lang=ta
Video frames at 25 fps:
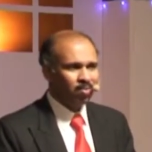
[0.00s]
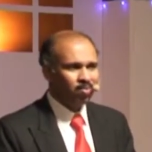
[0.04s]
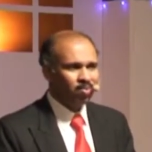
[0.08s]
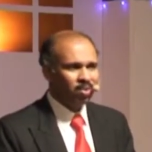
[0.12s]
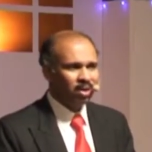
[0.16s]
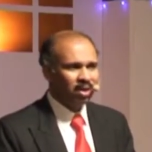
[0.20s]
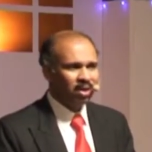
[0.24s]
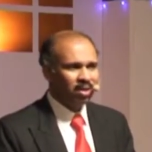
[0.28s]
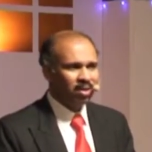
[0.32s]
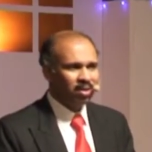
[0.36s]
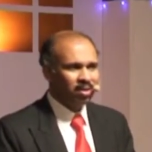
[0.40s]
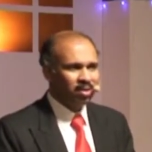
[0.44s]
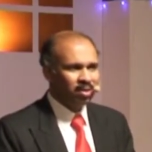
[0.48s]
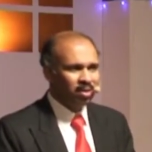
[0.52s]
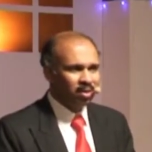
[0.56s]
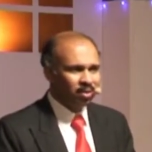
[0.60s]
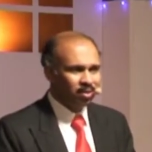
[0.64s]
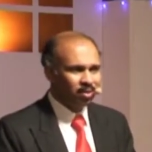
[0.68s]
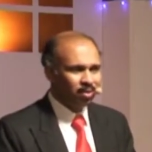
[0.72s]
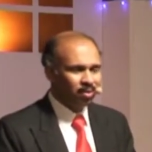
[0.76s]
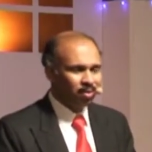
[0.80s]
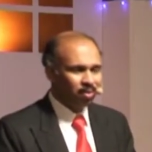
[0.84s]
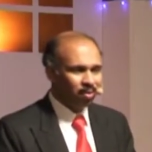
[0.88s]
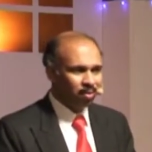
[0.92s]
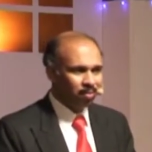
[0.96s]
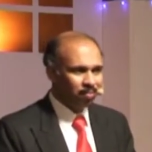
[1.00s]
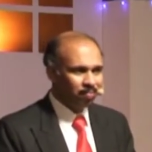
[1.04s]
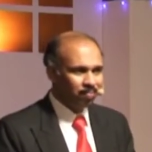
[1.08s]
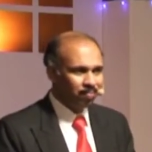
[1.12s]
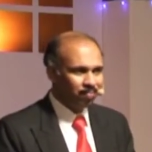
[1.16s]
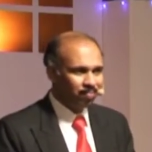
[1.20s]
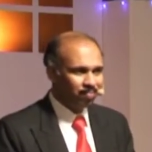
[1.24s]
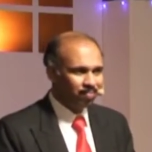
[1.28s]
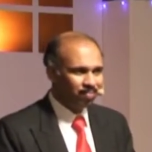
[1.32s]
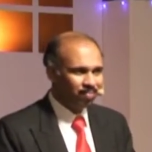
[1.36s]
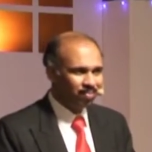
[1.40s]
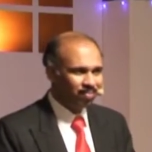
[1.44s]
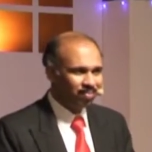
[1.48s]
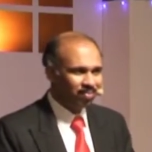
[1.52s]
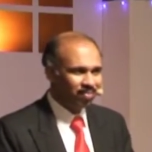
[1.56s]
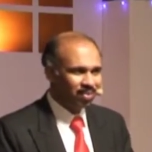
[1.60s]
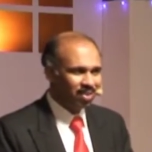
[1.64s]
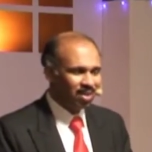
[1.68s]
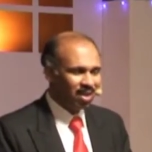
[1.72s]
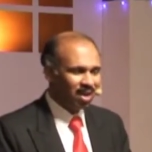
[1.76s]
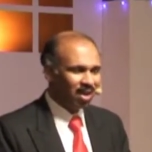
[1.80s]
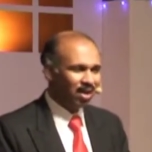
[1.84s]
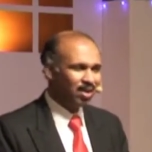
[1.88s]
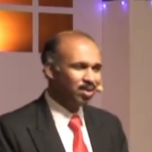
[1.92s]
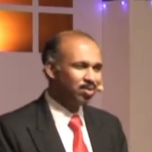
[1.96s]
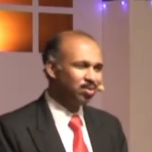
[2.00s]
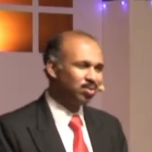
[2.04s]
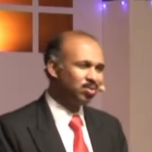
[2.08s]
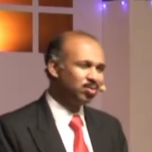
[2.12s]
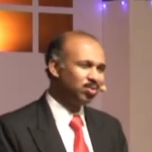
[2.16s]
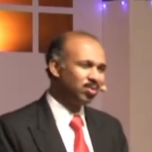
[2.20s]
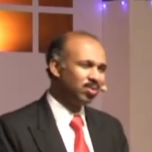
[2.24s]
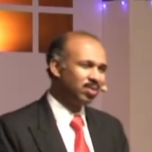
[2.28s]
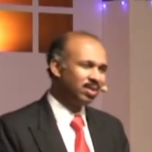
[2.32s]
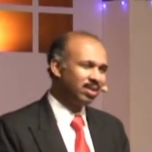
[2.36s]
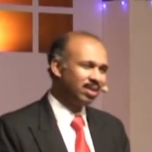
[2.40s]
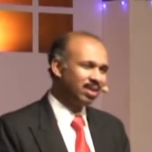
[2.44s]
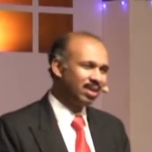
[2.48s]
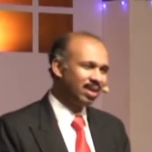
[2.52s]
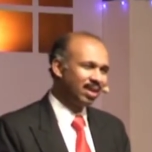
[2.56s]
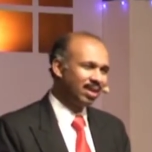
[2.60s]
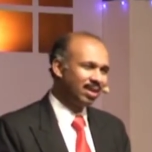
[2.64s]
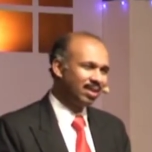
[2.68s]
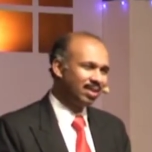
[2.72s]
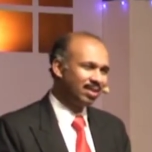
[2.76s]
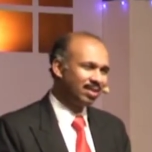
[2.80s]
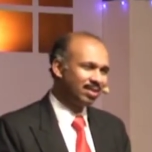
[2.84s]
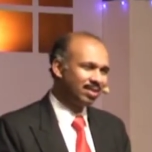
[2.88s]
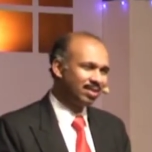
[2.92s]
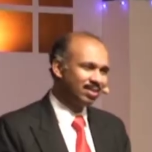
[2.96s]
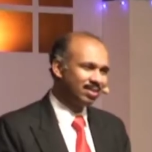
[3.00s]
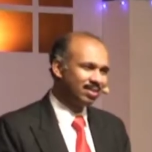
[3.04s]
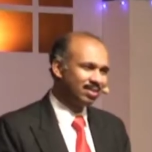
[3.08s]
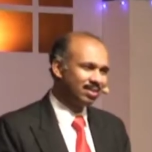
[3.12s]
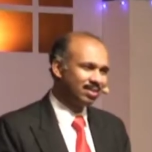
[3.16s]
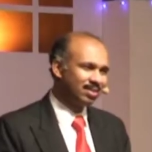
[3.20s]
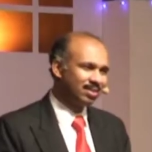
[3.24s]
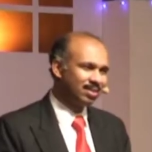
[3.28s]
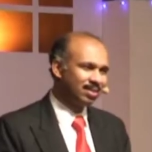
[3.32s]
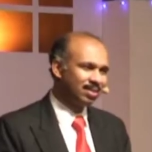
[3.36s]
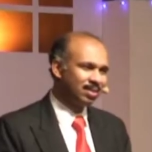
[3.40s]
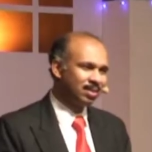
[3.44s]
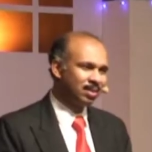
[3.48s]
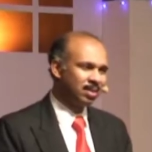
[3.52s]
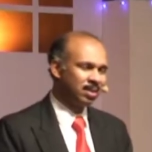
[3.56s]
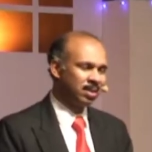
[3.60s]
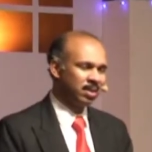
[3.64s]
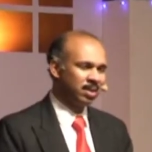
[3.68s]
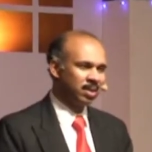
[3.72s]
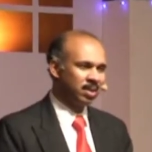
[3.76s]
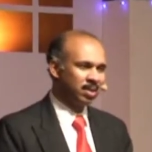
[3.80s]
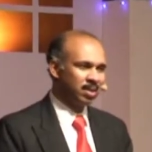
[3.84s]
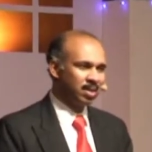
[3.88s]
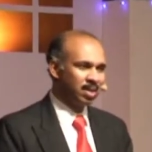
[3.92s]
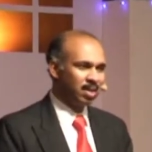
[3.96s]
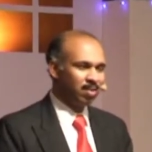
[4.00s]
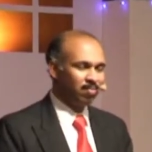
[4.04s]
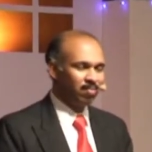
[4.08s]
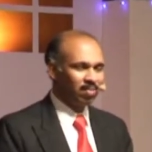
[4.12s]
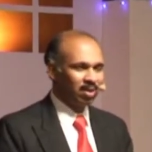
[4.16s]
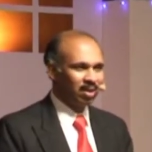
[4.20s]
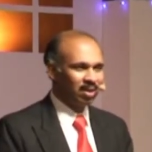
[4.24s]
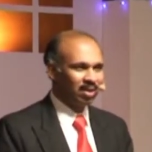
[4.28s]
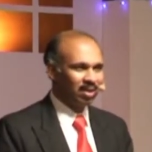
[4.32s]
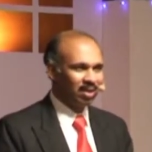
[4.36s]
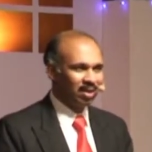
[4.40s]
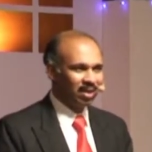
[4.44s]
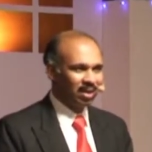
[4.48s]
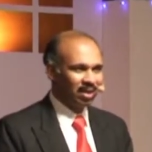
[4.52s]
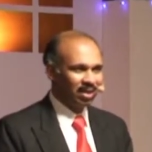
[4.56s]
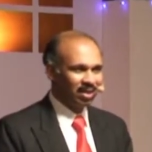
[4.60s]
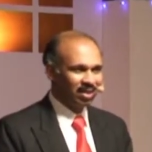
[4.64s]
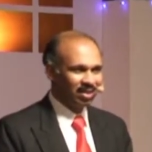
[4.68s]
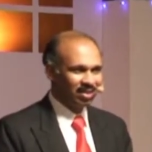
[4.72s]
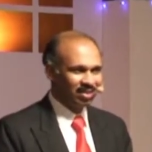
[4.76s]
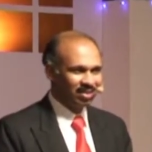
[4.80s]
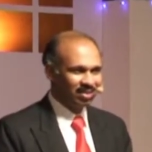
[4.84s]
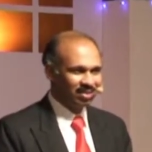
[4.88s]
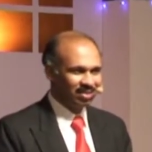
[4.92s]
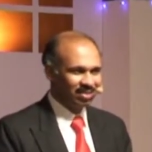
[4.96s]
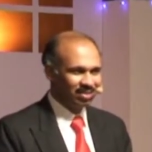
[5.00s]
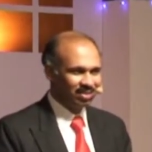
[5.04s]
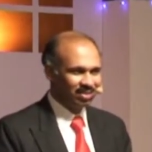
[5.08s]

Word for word: மனம் உடைந்து நிற்கிறோம் ஆண்டவர் சொல்லுகிறார் என் மகனே